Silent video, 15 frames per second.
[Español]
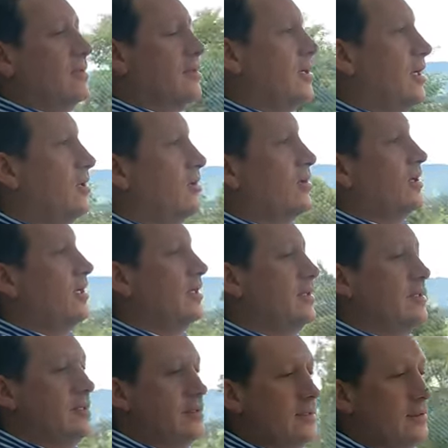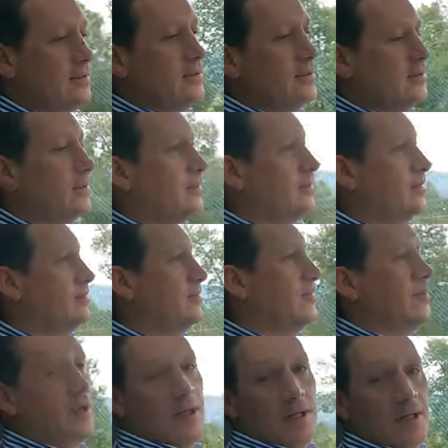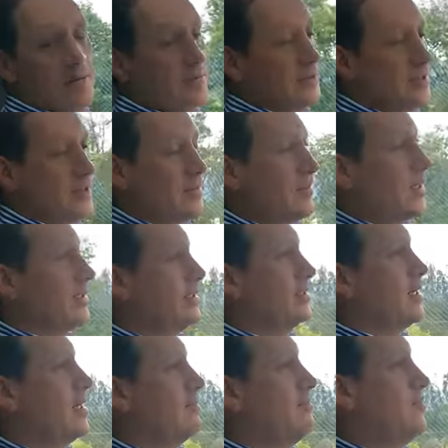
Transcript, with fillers: relojes. Bueno, la verdad, pues esa parte está